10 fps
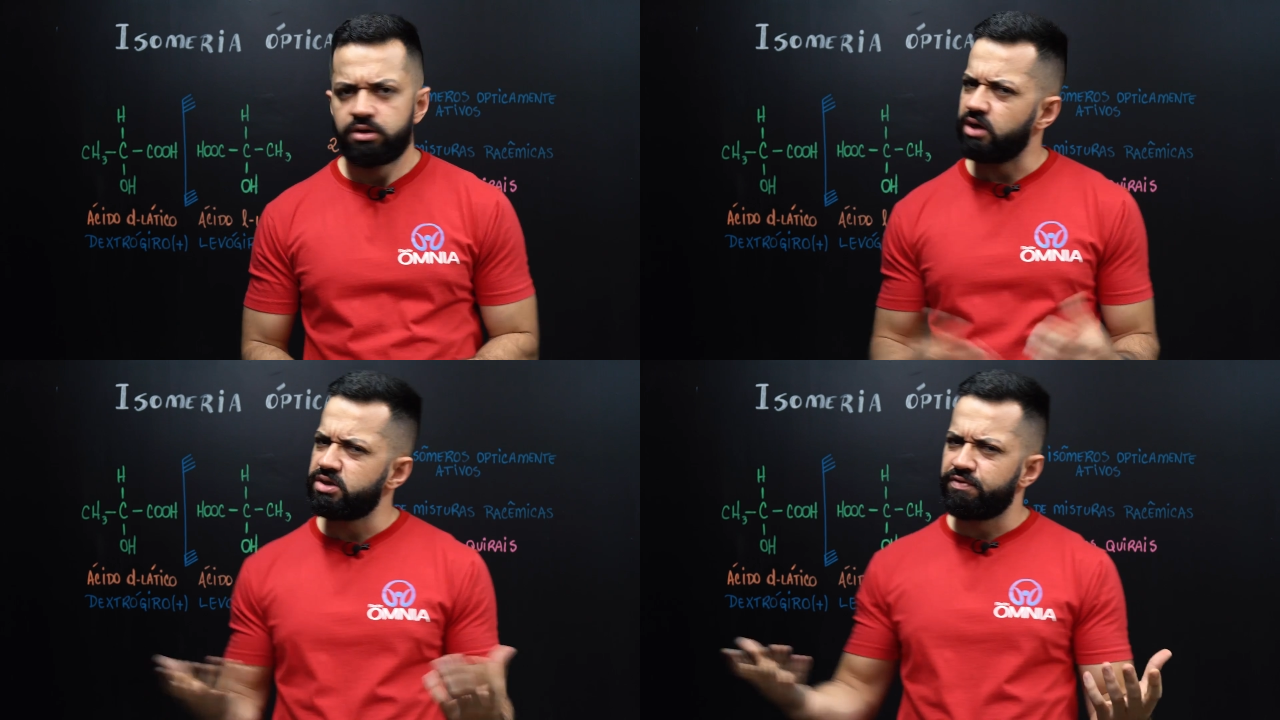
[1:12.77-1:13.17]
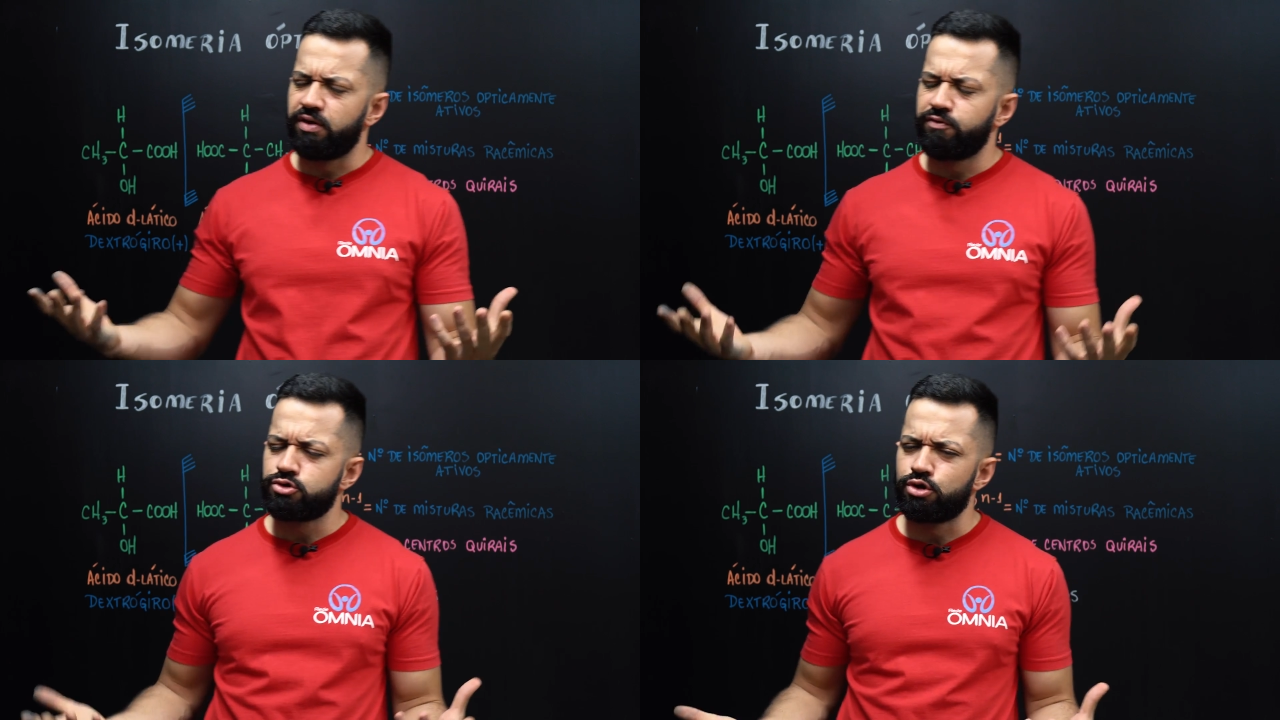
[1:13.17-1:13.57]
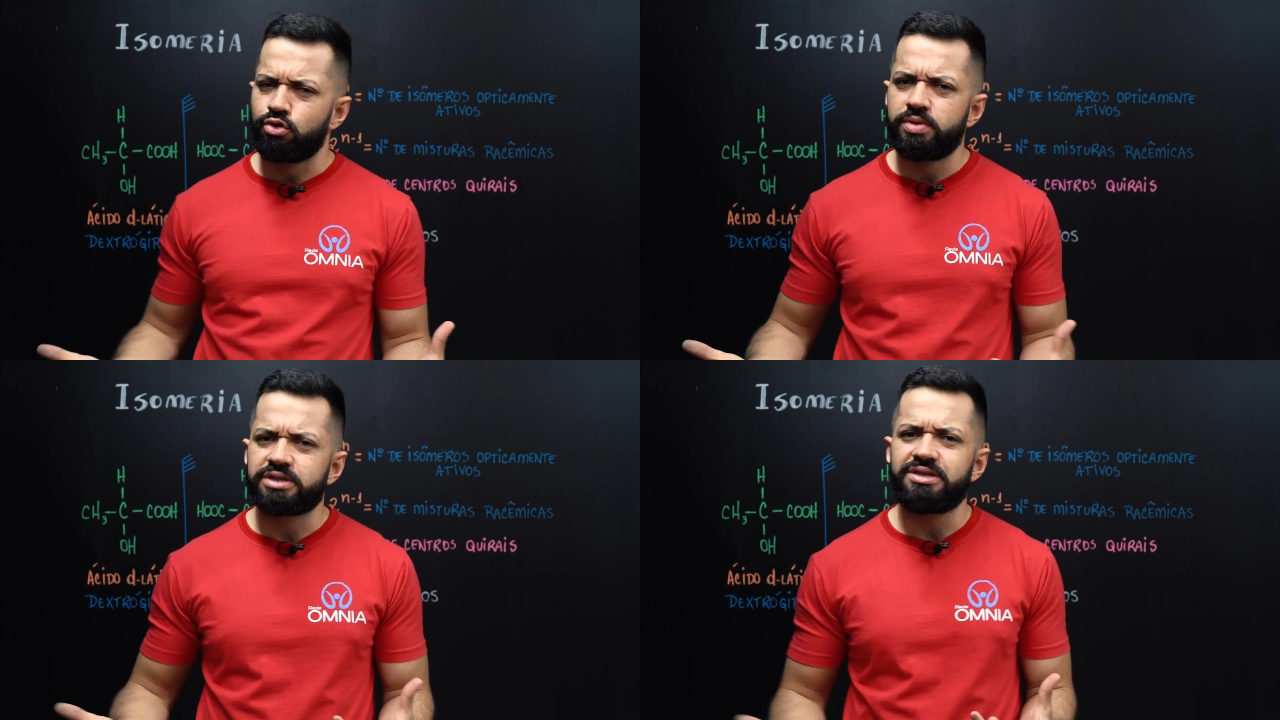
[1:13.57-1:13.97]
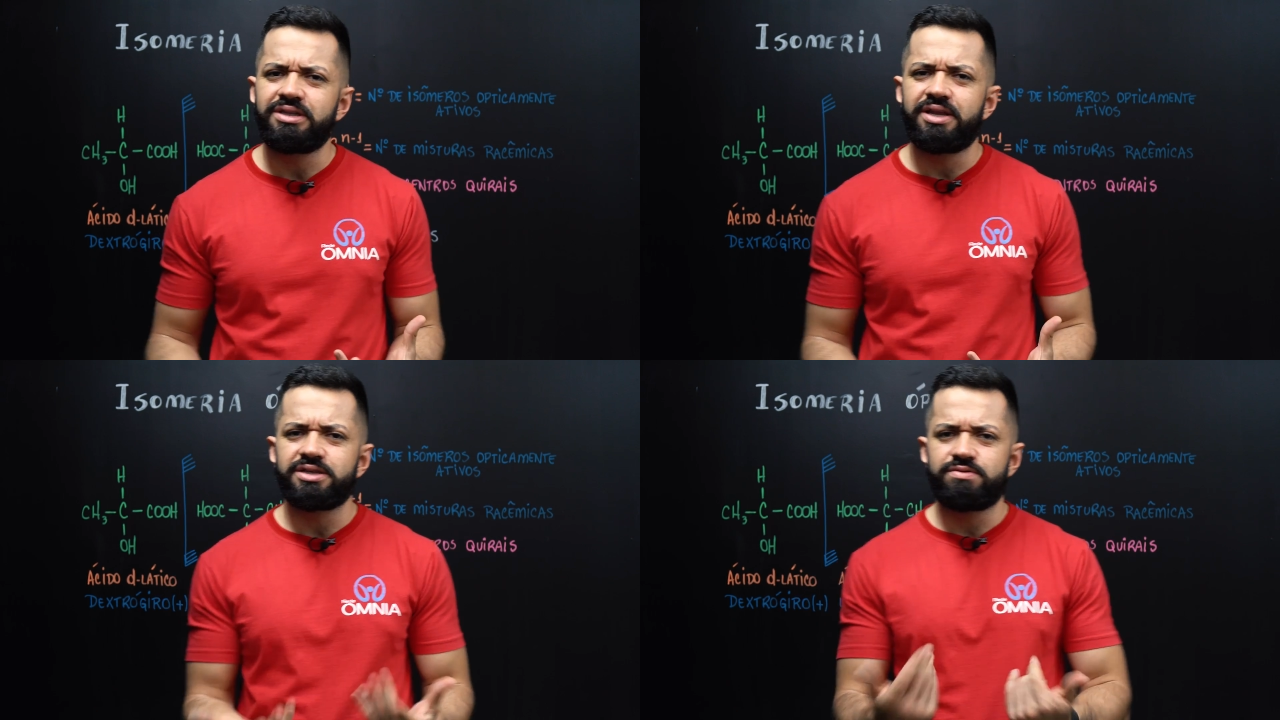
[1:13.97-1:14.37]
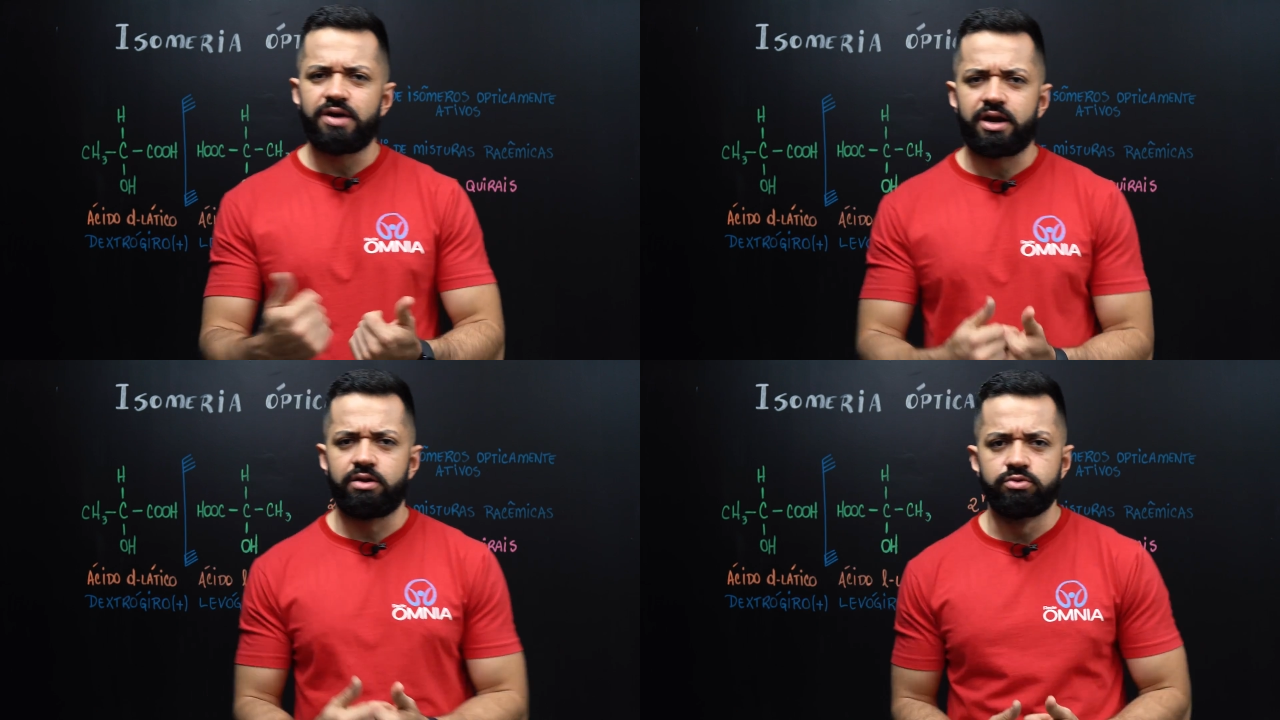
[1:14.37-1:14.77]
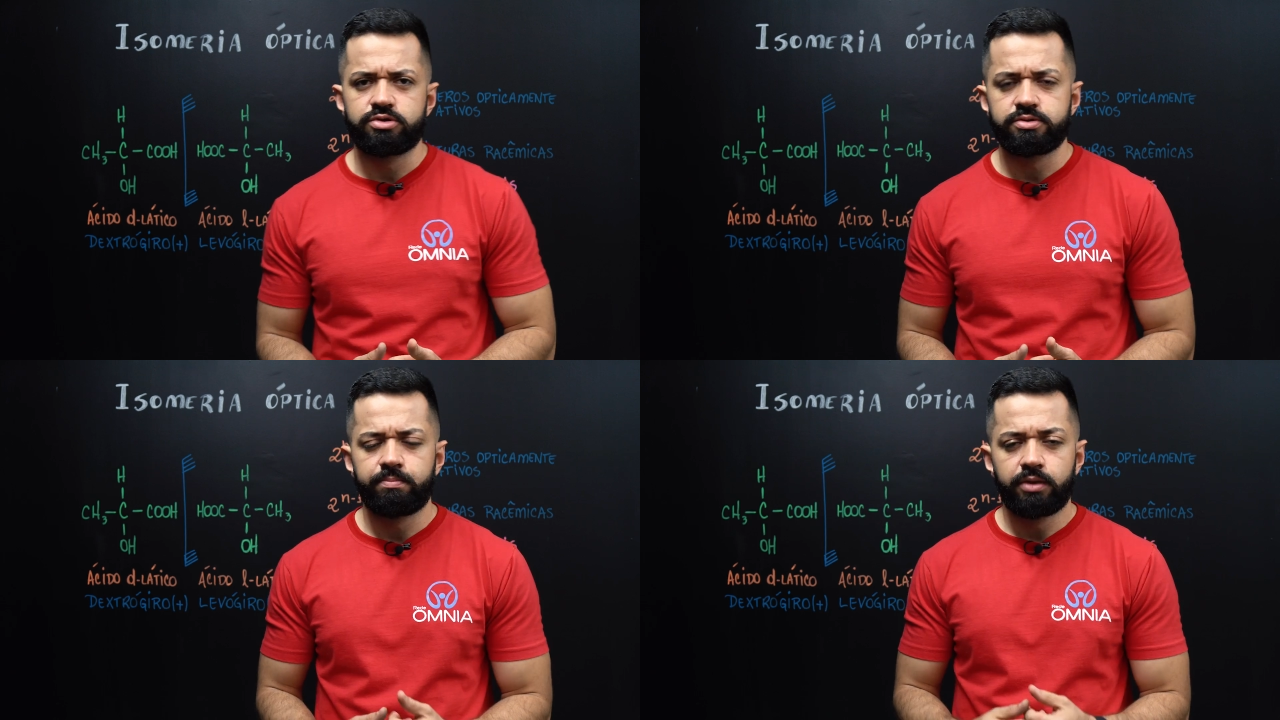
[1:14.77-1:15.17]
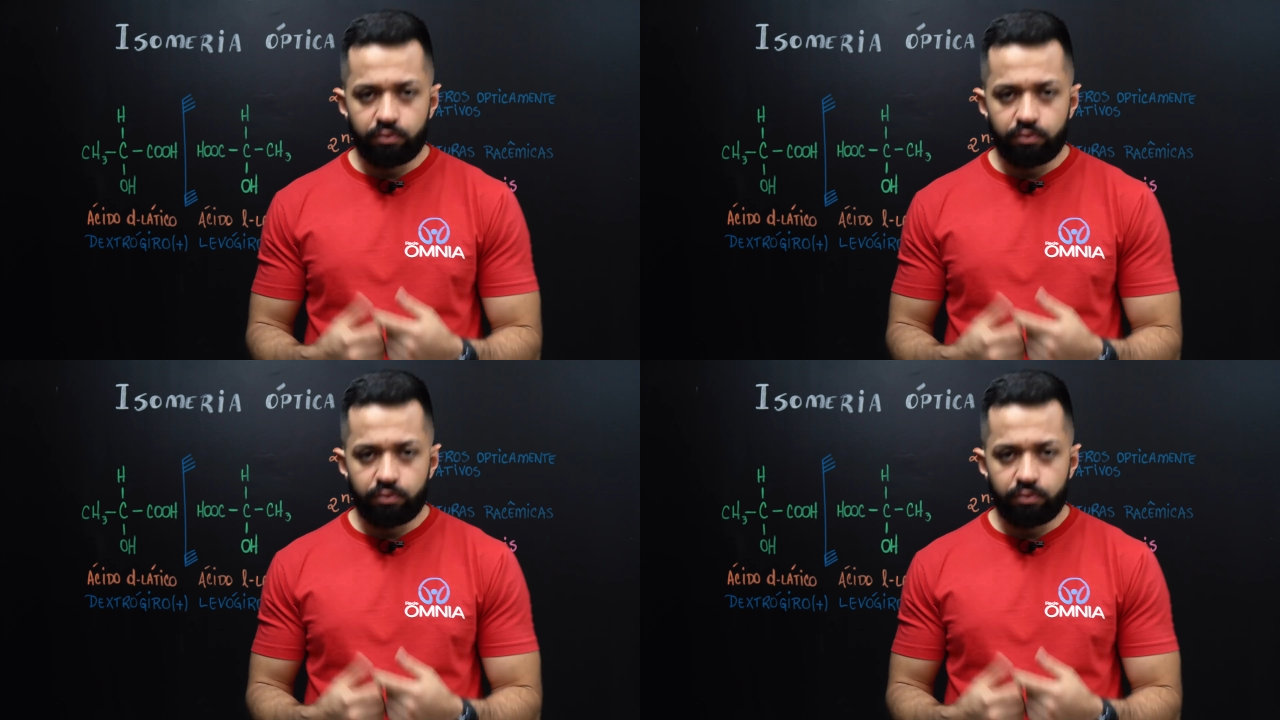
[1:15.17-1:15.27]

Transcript: Aí você fala, professor, como assim desviar a luz?